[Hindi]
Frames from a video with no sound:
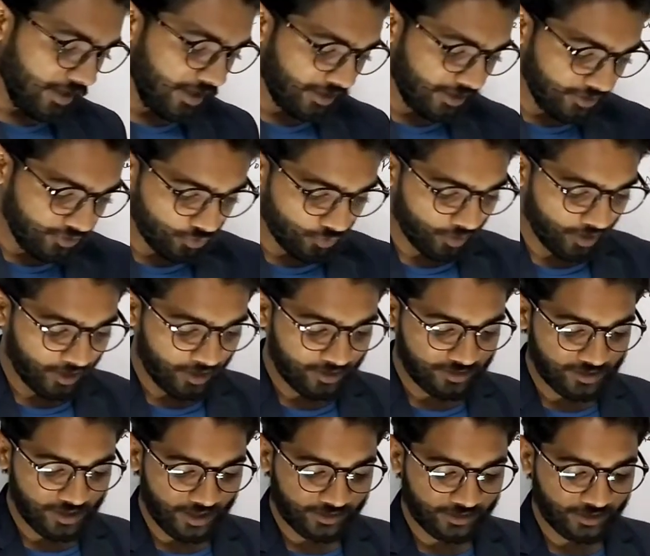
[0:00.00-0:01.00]
लेकिन जो है
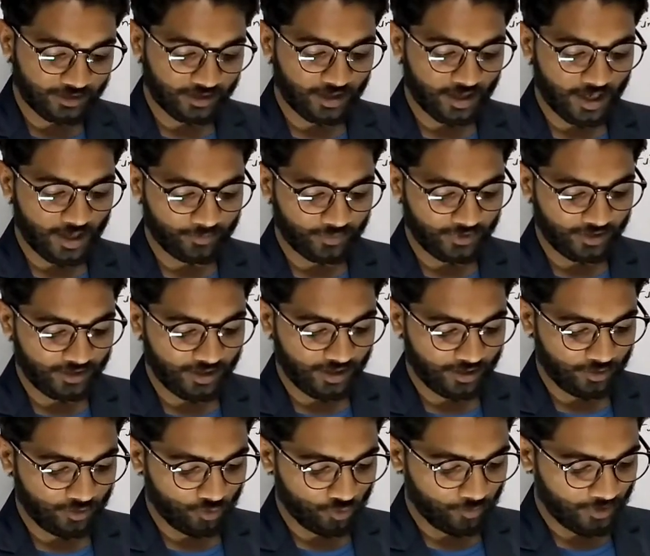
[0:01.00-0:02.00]
ज़्यादातर आपकी
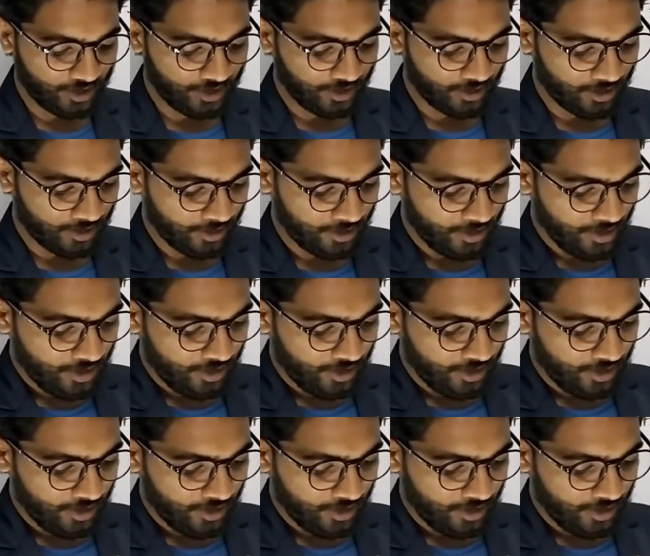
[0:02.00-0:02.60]
देखने को मिलेगा